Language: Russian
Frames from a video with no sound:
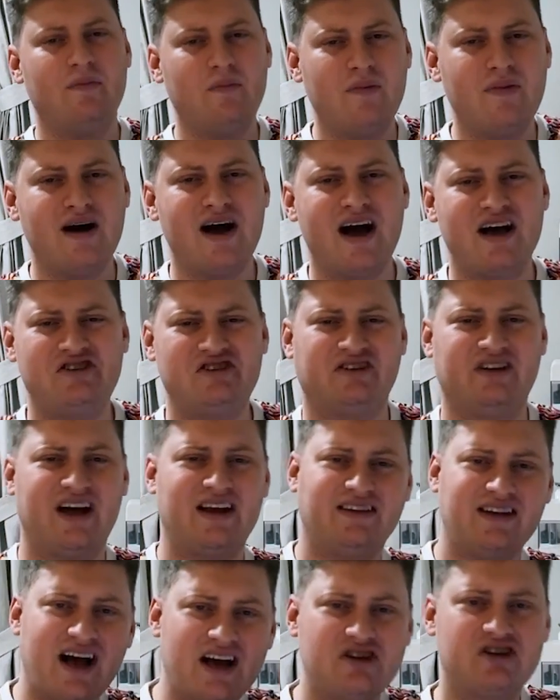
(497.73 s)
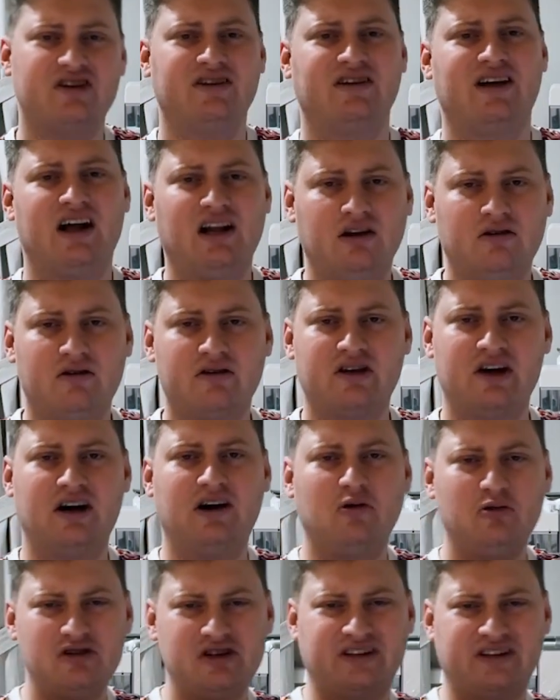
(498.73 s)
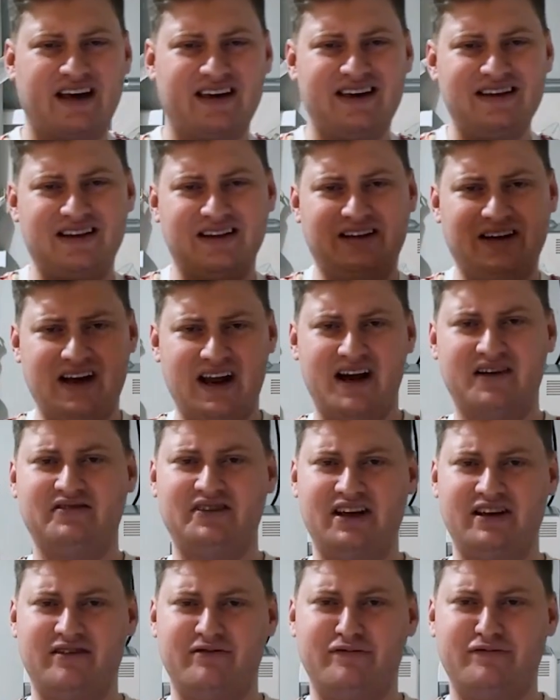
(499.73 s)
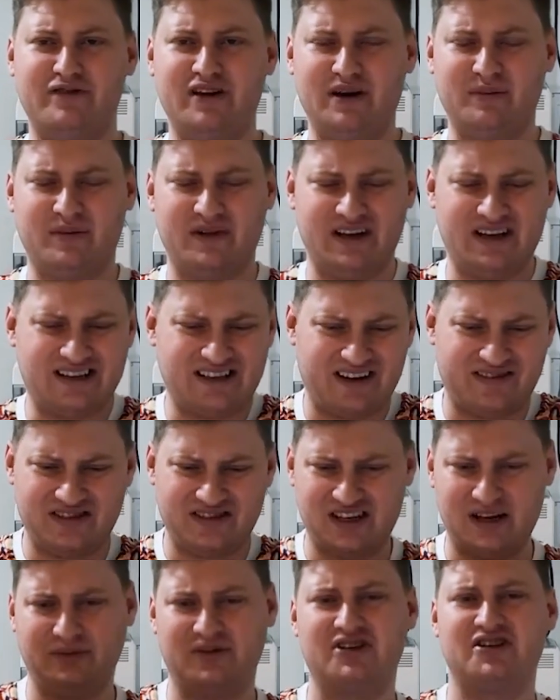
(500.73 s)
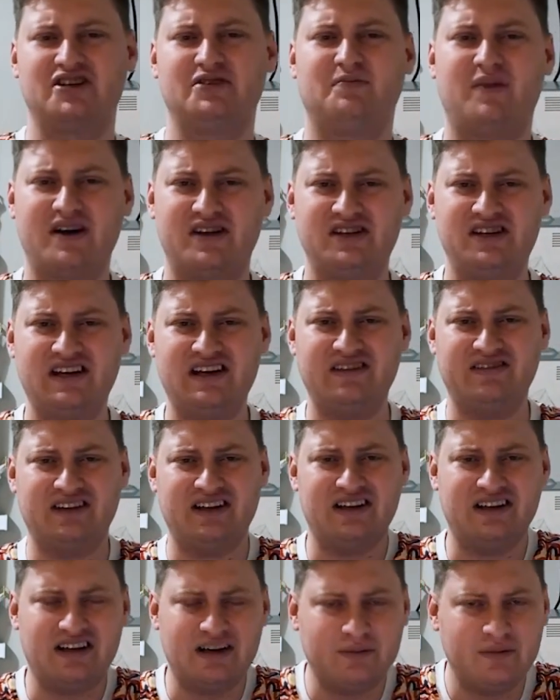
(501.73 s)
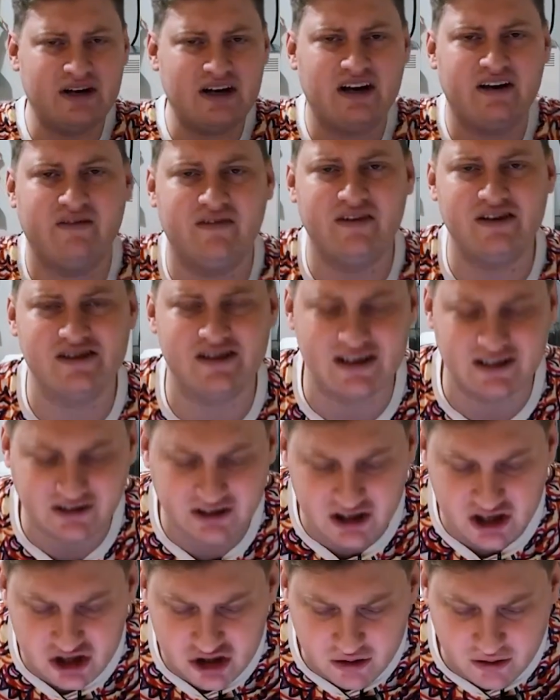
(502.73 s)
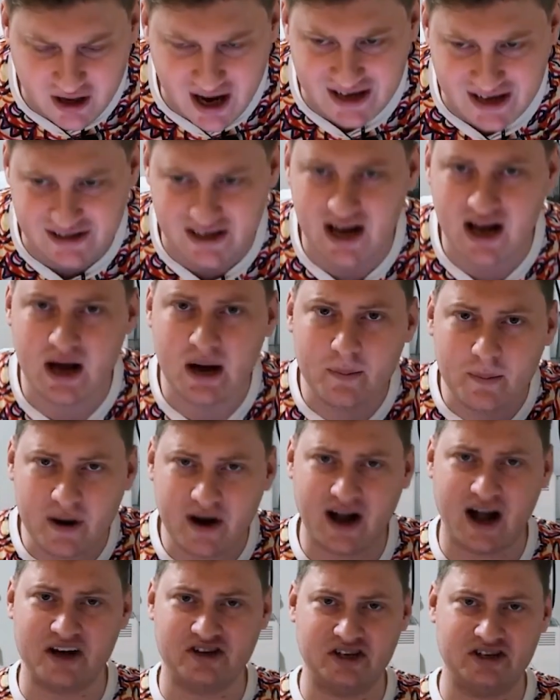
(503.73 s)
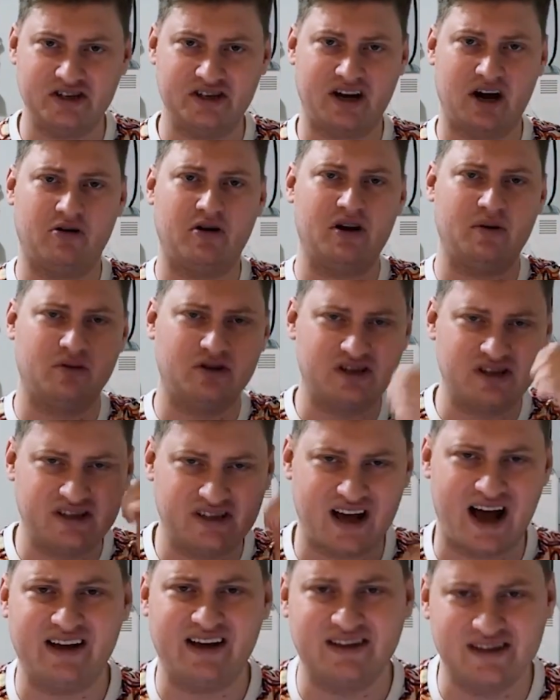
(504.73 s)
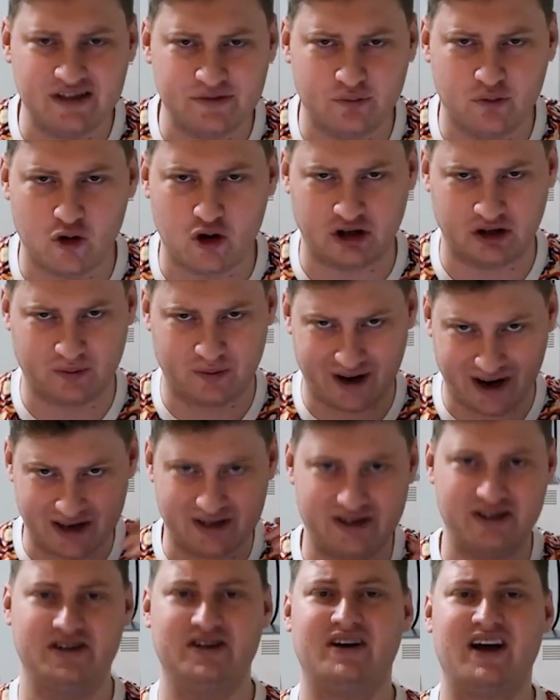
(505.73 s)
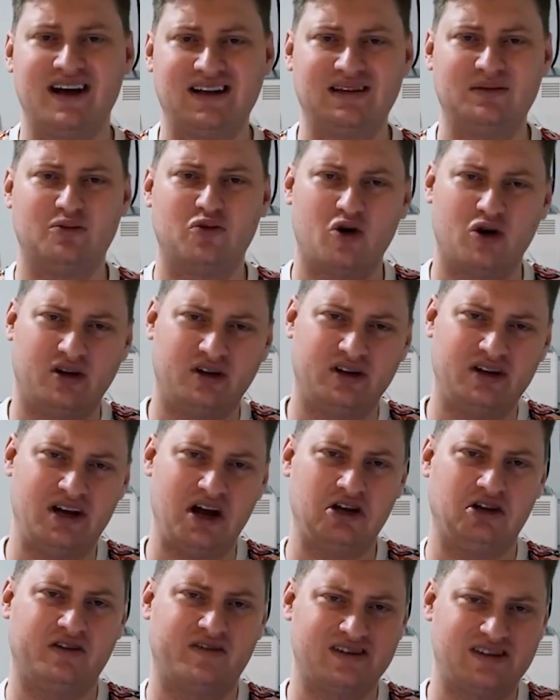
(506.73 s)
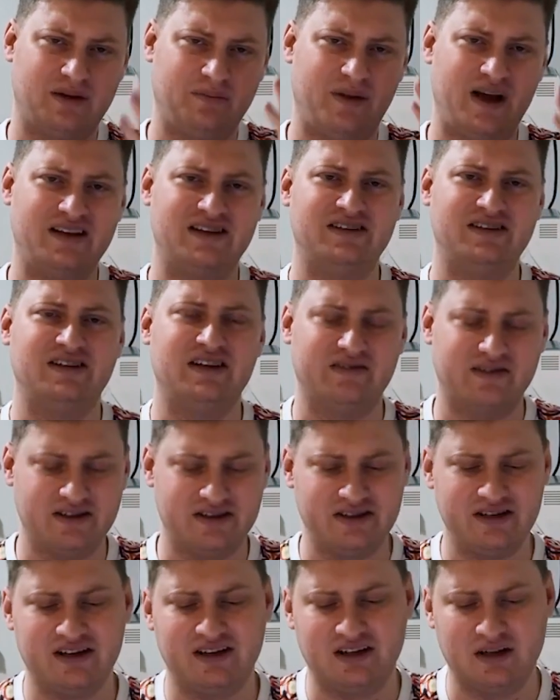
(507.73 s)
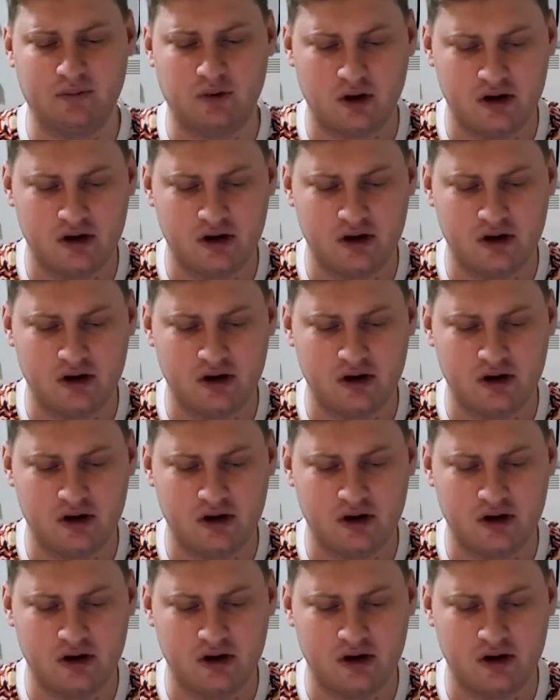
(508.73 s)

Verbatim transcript: Матч на наши налоги крутит какие-то древние фильмы, не совсем даже спортивные. Да мы их видели тысячу раз. Покажите какой-нибудь саный спорт, покажите гандбол. Нет, у вас опять Стивен Сигал и